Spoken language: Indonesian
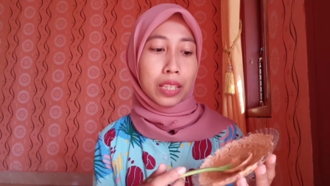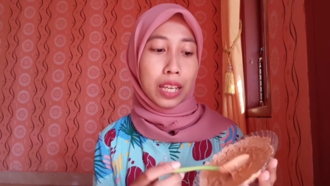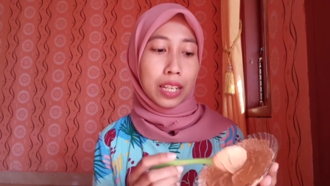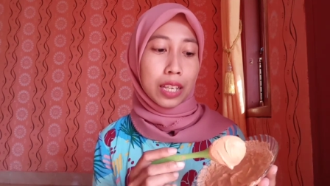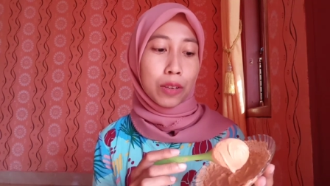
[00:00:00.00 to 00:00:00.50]

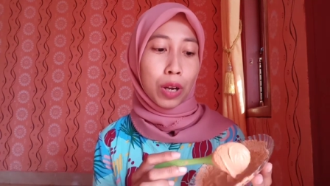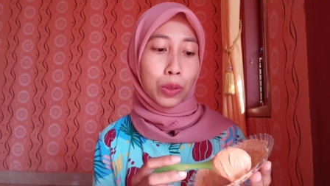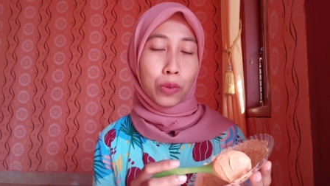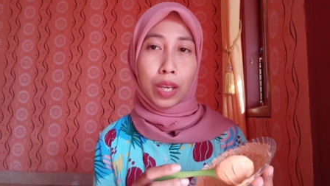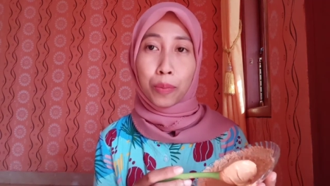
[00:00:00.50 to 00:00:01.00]
Jadi
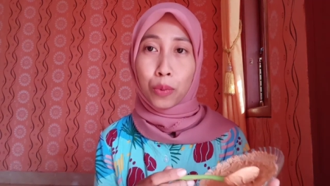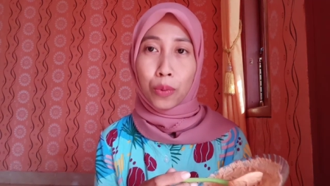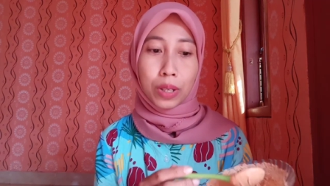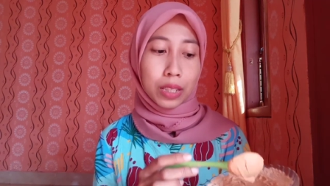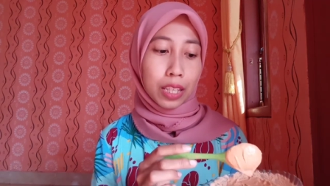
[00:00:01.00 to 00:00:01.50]
waktunya
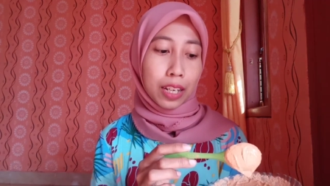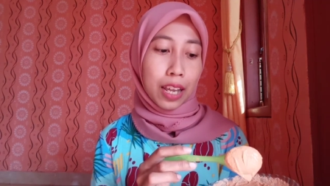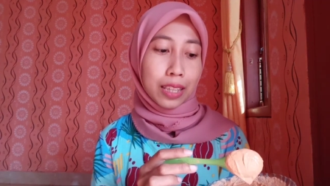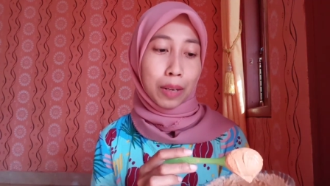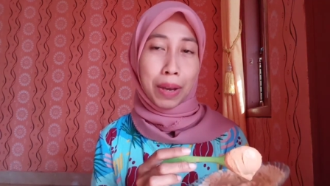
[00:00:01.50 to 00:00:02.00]
pun
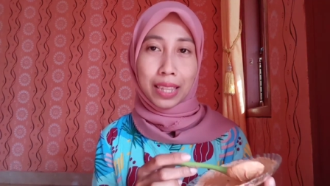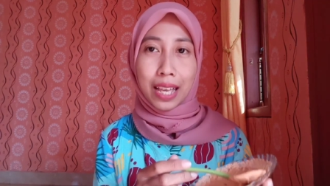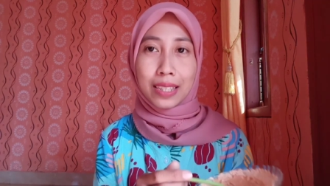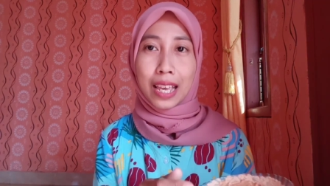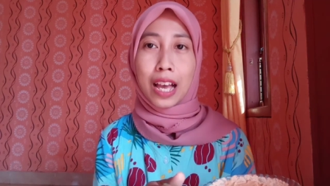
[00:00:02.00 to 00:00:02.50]
tidak
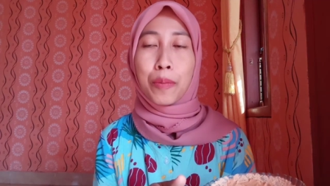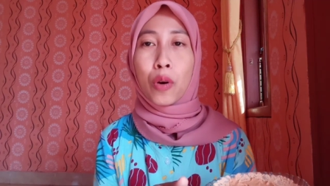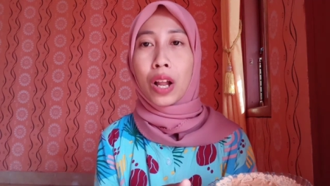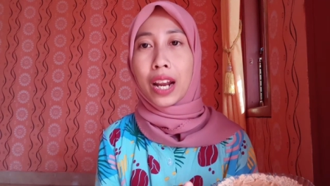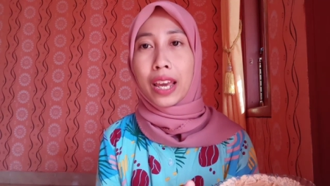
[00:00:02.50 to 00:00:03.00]
terbatas ya,
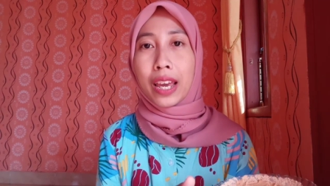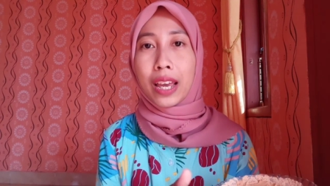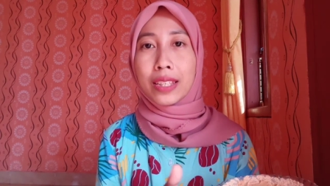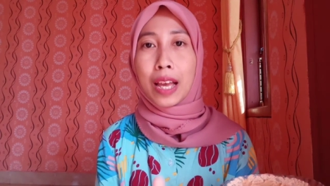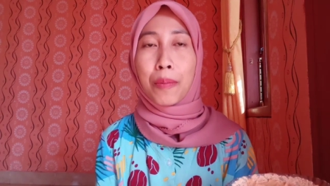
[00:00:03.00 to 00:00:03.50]

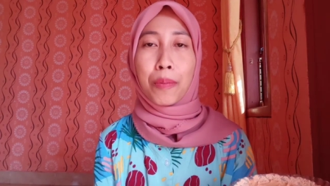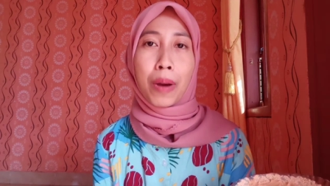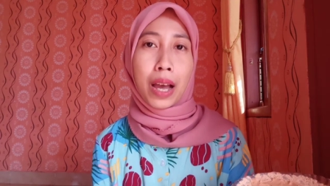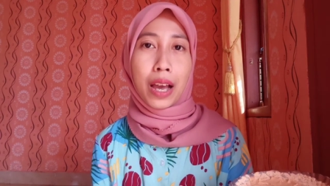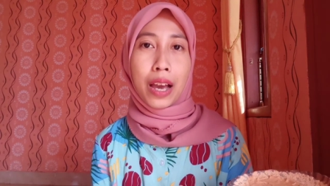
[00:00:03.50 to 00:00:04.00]
boleh
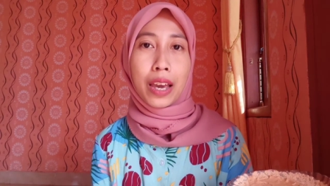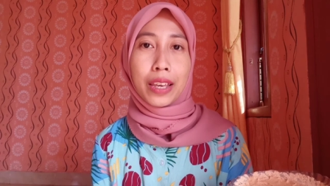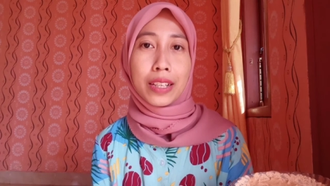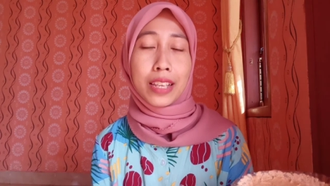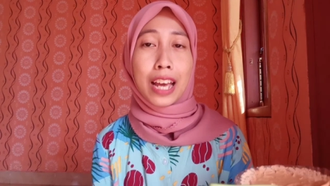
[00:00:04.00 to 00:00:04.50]

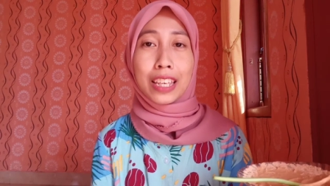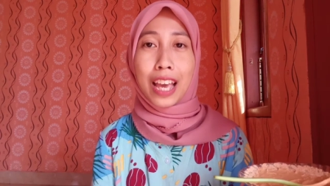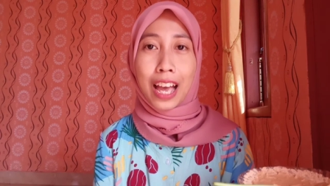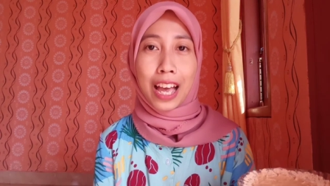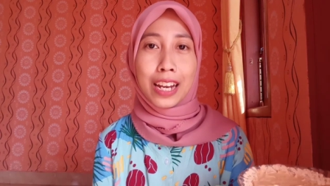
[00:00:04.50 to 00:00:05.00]
sampai
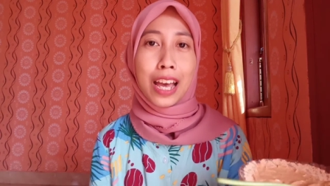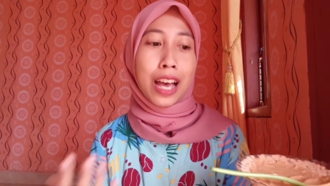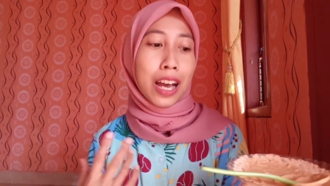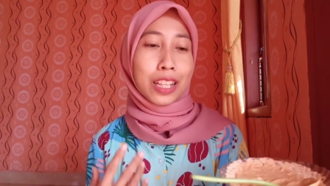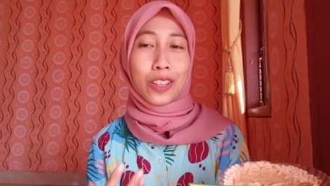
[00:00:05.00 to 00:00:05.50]
seharian
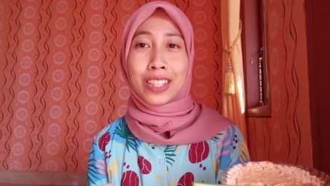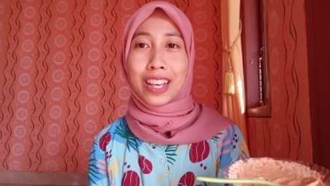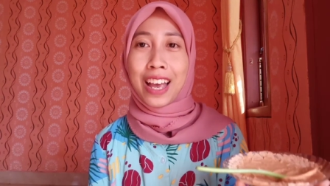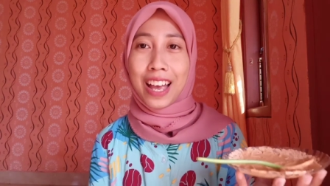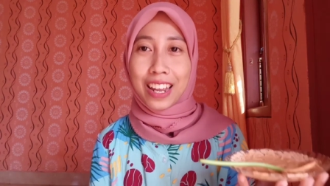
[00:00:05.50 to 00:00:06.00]
atau
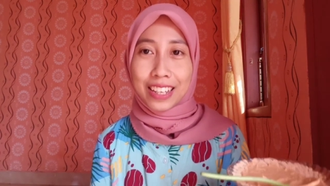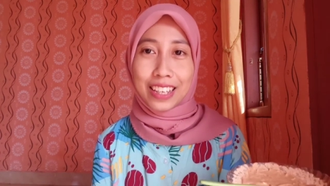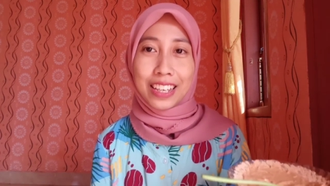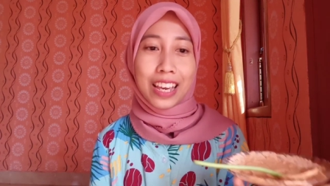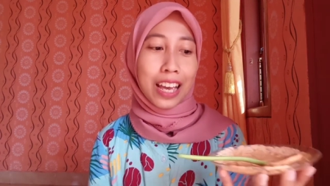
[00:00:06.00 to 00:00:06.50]
setengah
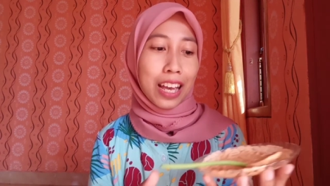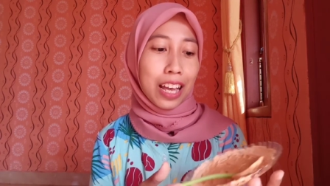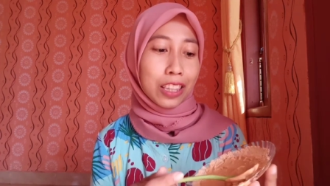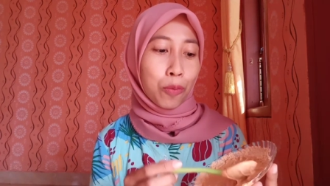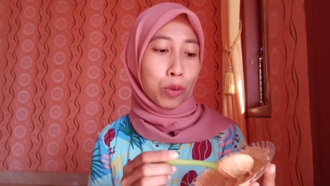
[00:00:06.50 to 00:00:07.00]
hari,
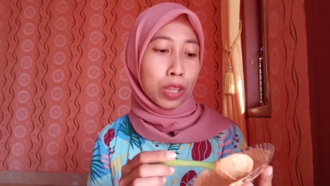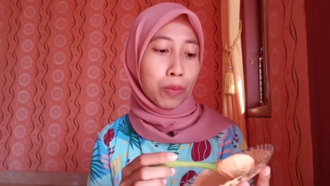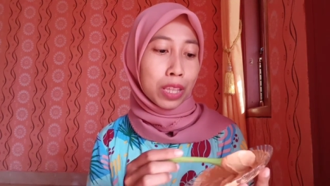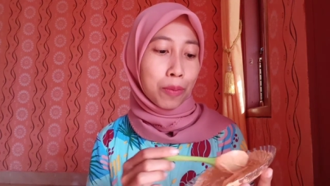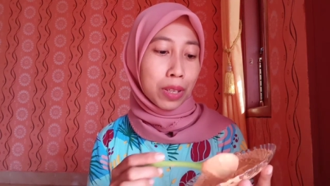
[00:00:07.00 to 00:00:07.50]
ataupun
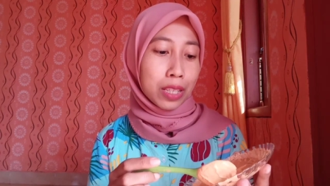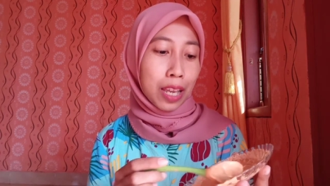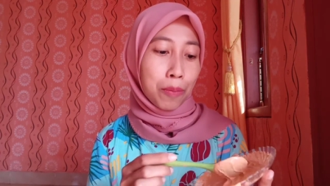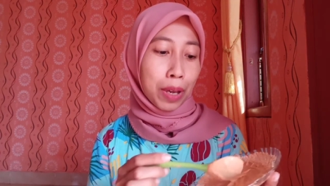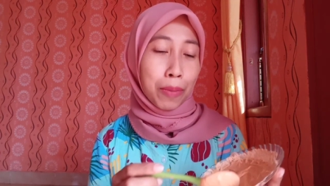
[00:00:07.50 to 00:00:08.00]
teman-teman
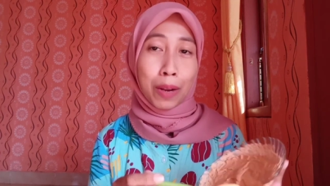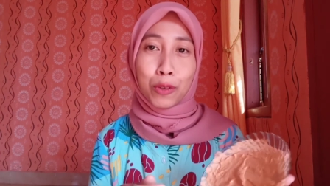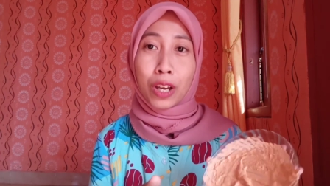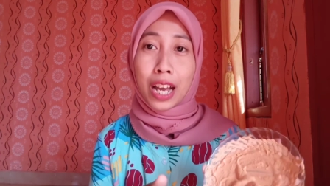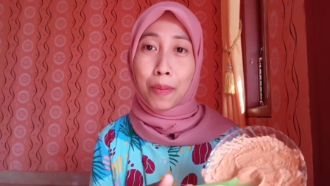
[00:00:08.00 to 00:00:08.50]
sampai malam
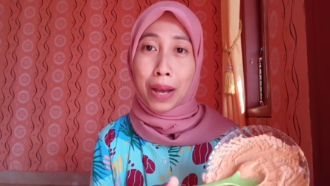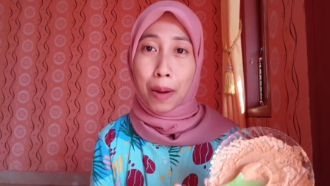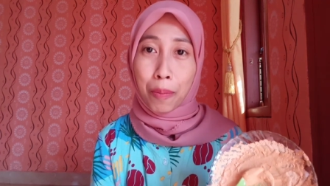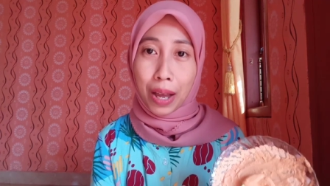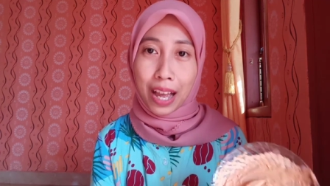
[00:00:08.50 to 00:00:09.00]
juga nggak
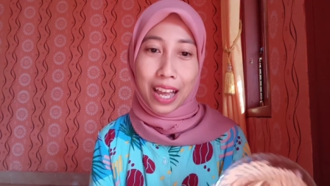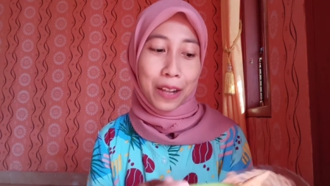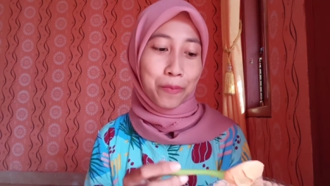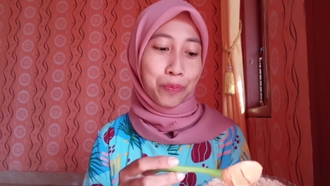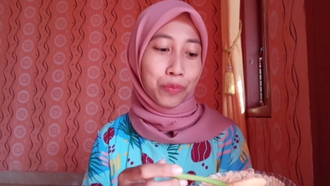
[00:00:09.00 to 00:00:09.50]
apa-apa.